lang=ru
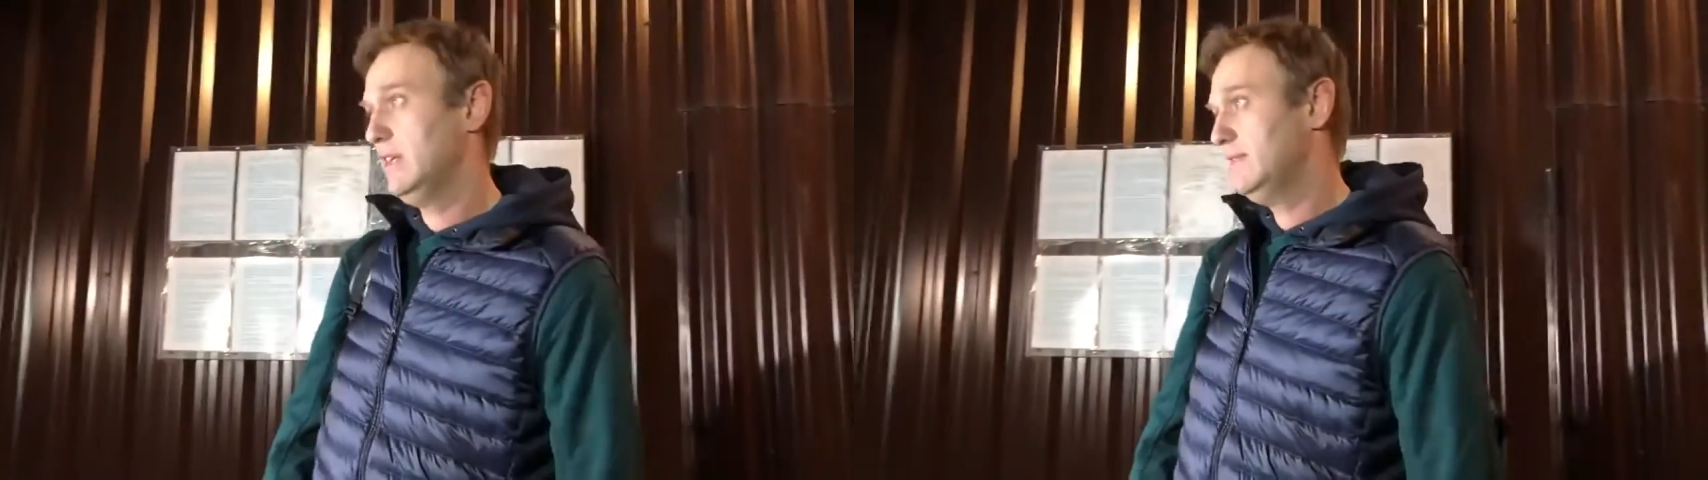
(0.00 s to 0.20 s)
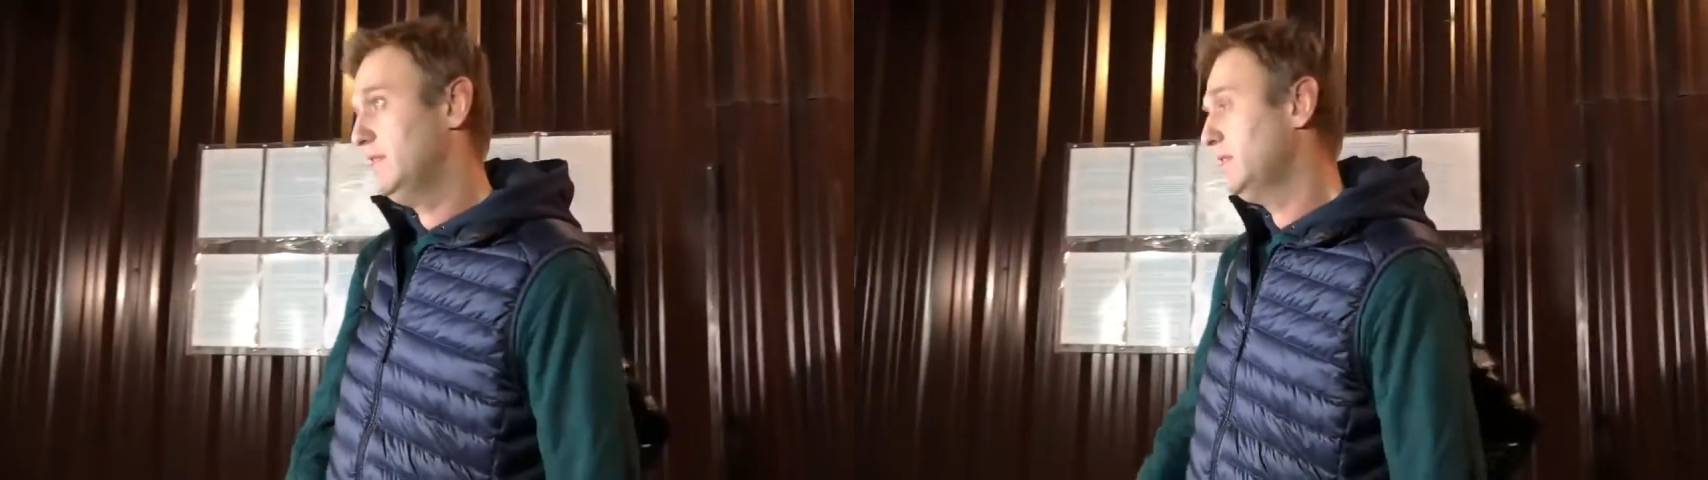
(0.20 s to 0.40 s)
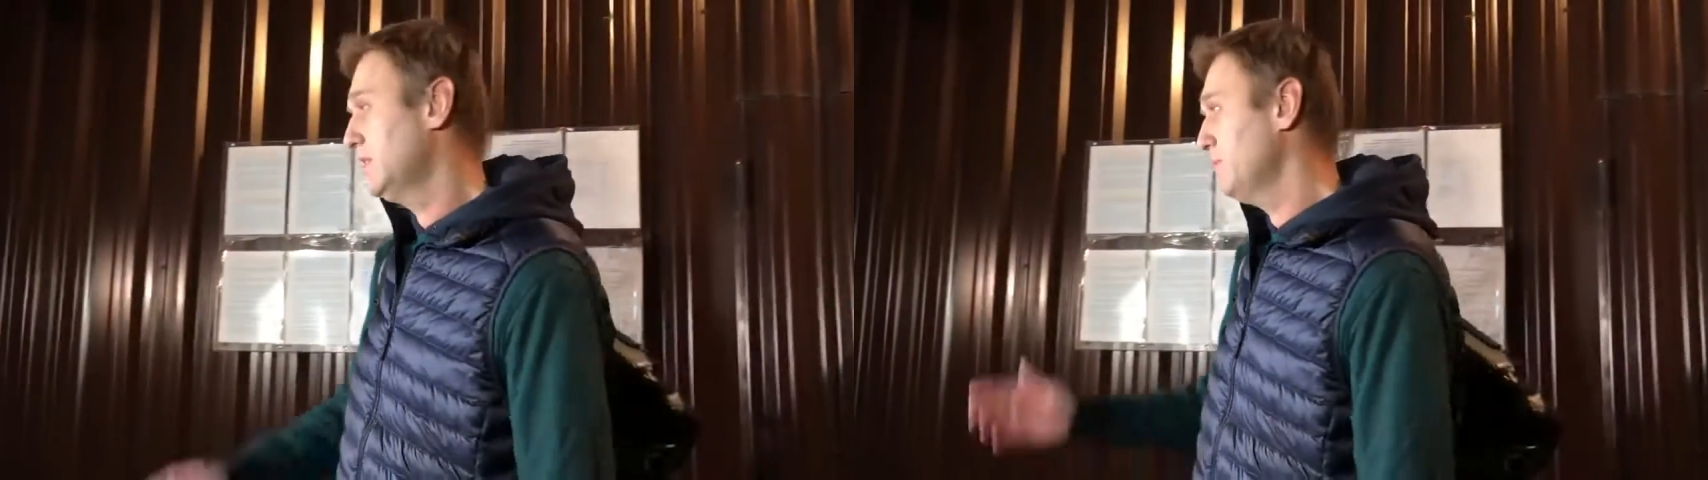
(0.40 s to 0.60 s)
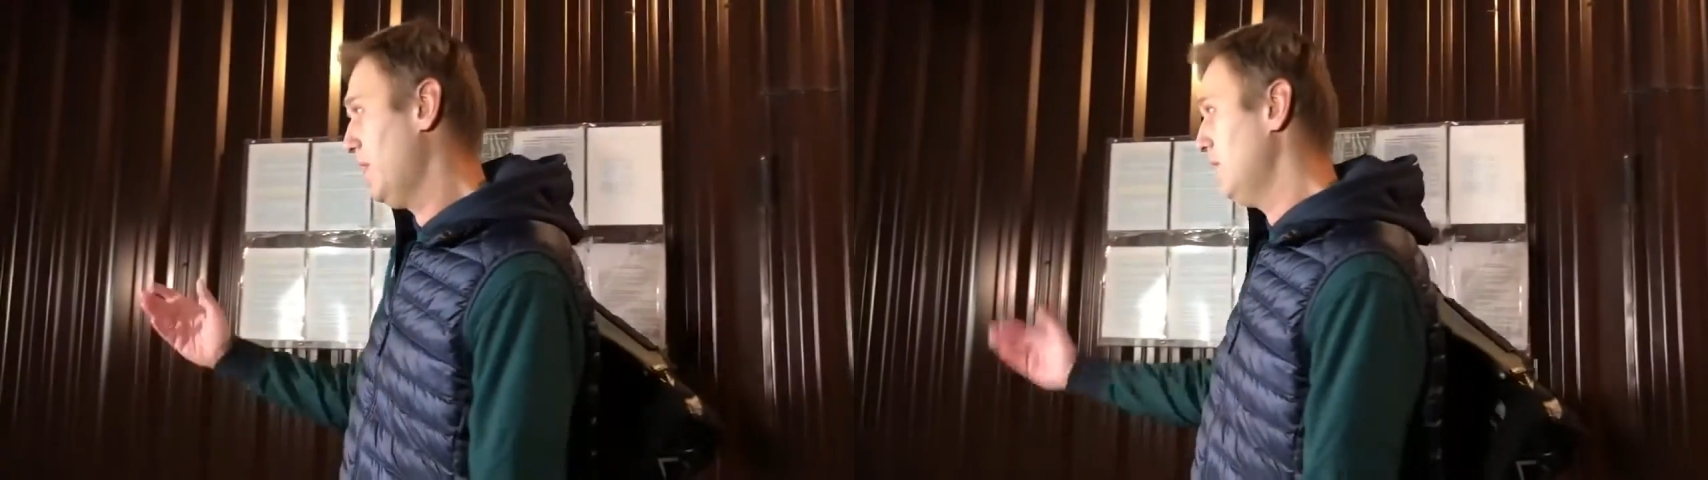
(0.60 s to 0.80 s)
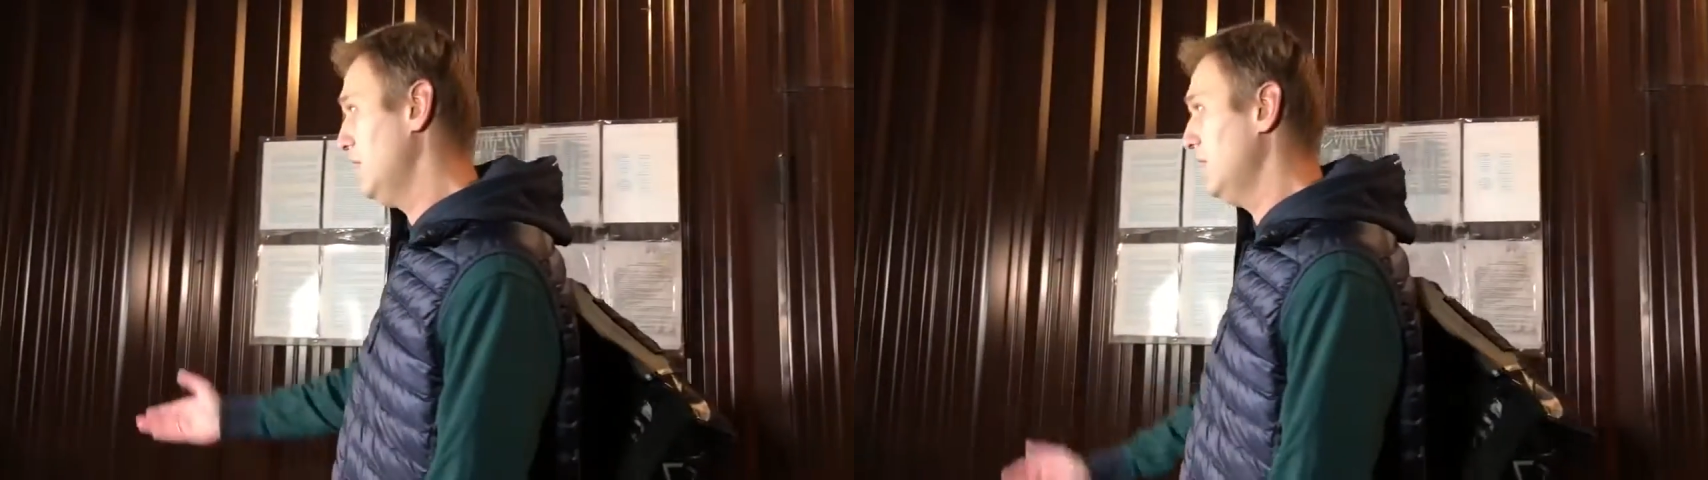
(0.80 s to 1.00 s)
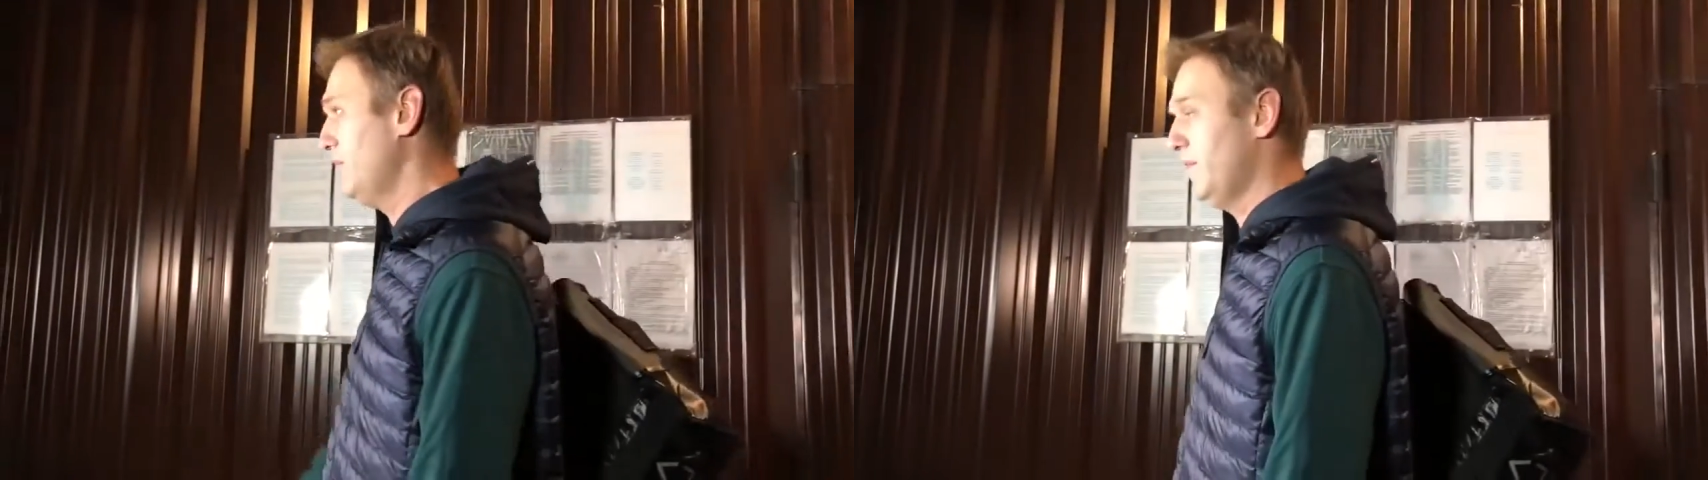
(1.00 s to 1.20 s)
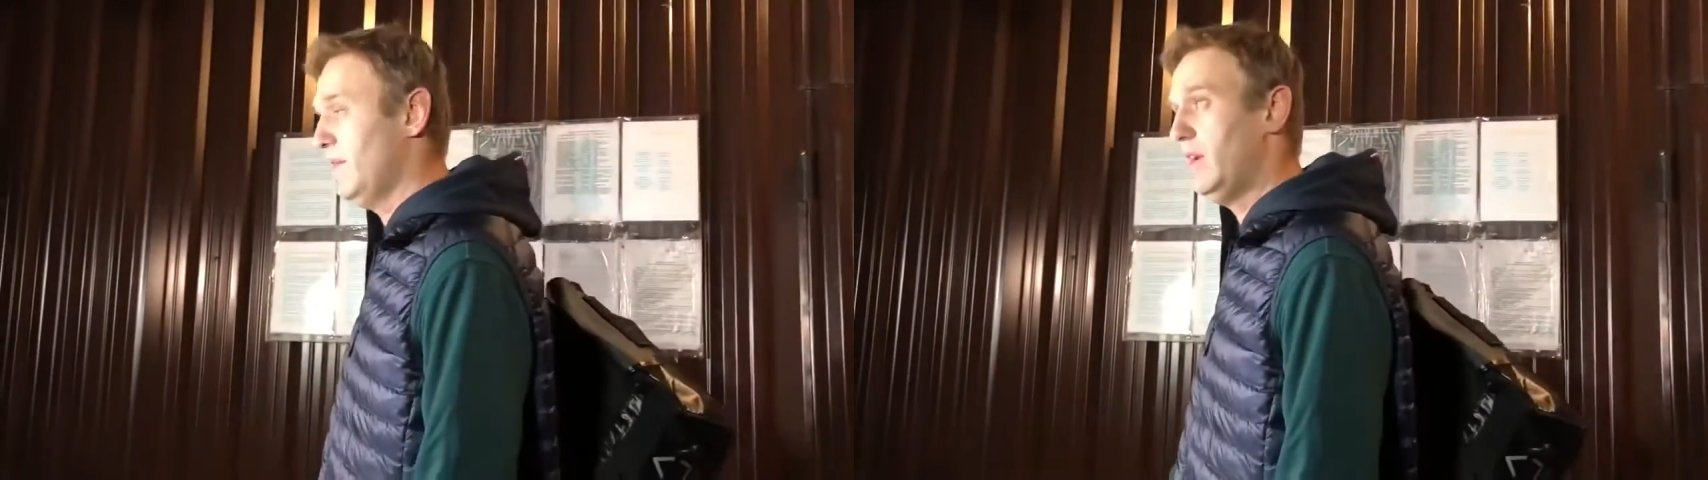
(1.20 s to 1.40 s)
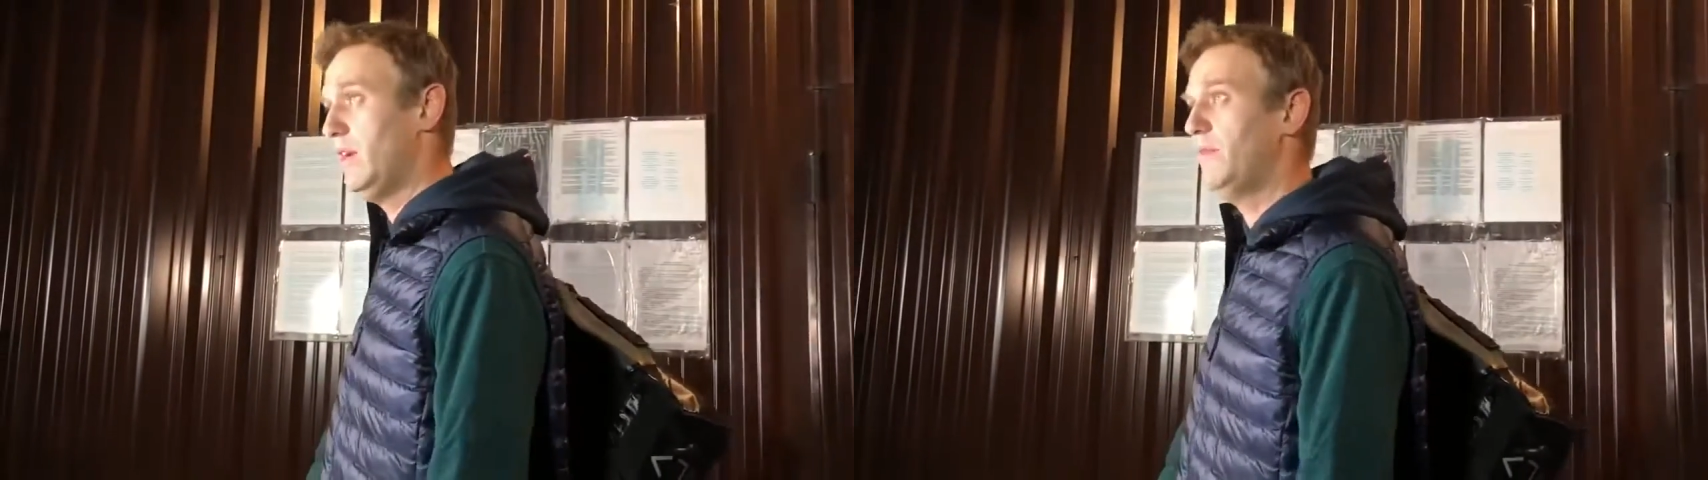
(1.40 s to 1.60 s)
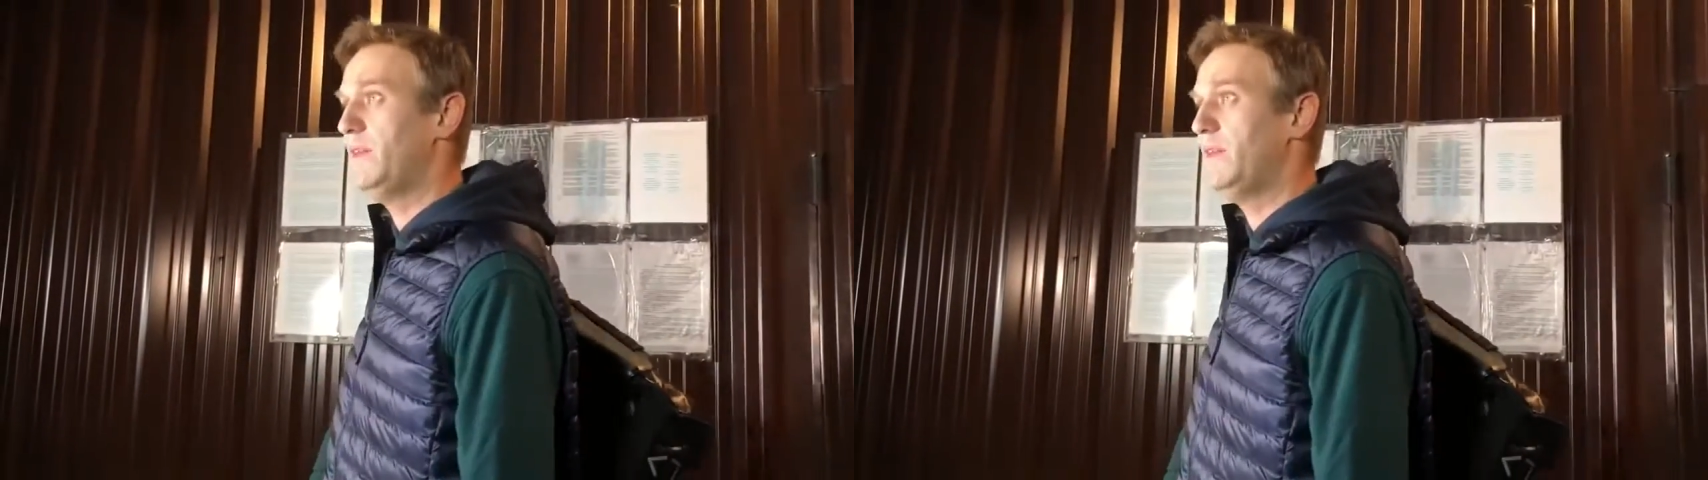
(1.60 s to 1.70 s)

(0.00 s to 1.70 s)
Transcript: разведке до провалов а,